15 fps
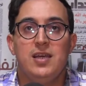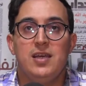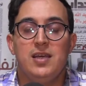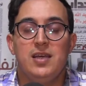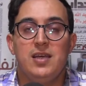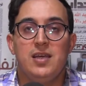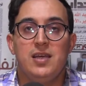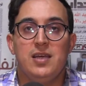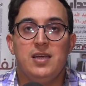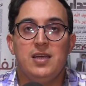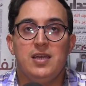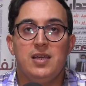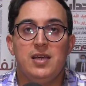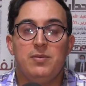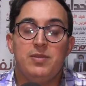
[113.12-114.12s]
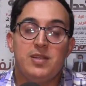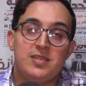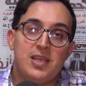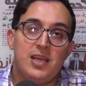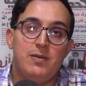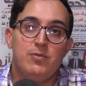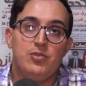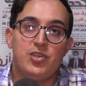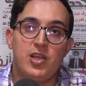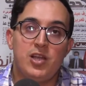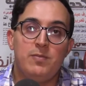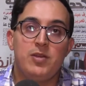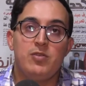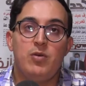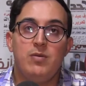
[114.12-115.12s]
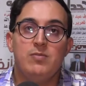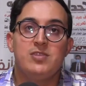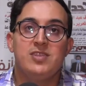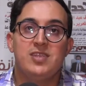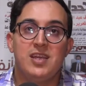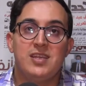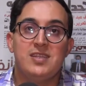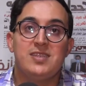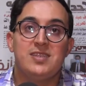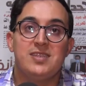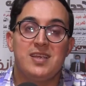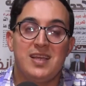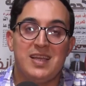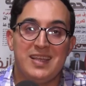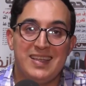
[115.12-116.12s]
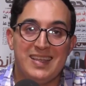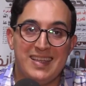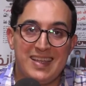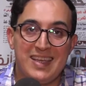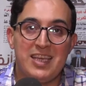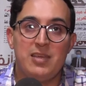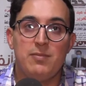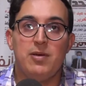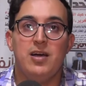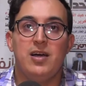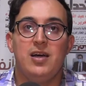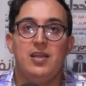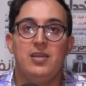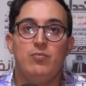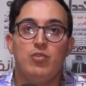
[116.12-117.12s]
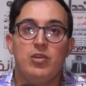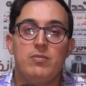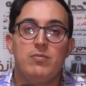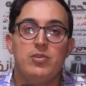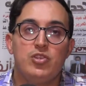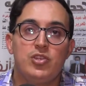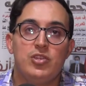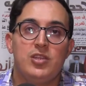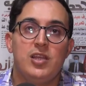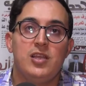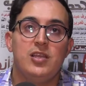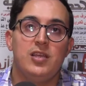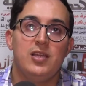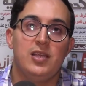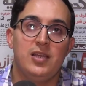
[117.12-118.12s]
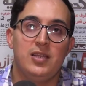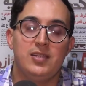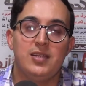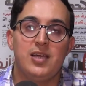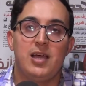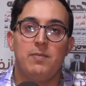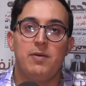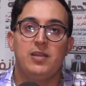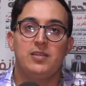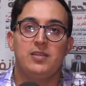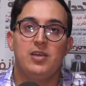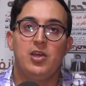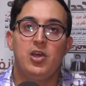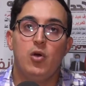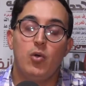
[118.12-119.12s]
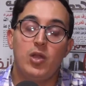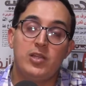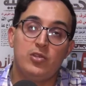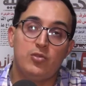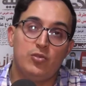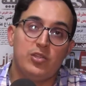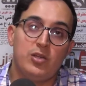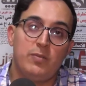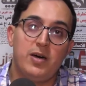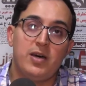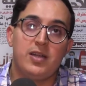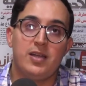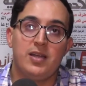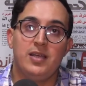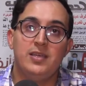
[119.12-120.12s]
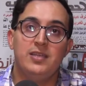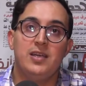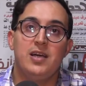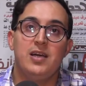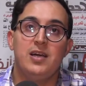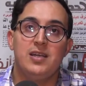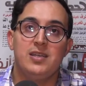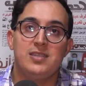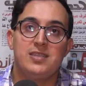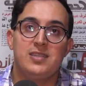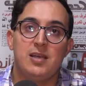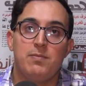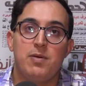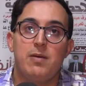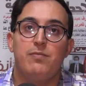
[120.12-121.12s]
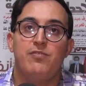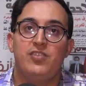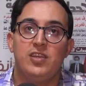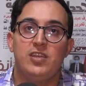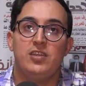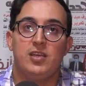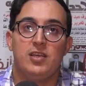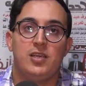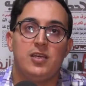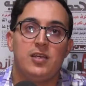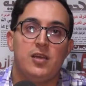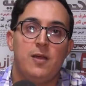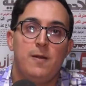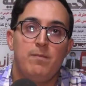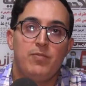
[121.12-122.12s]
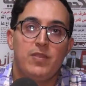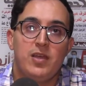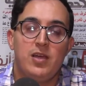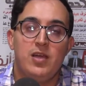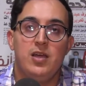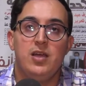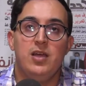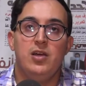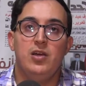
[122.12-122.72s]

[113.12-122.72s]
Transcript: آه، بدا صاحب الجلاله الملك محمد السادس القيمه المهمه جدا للانتخابات والتي تعتبر هي السبب في تحقيق آه،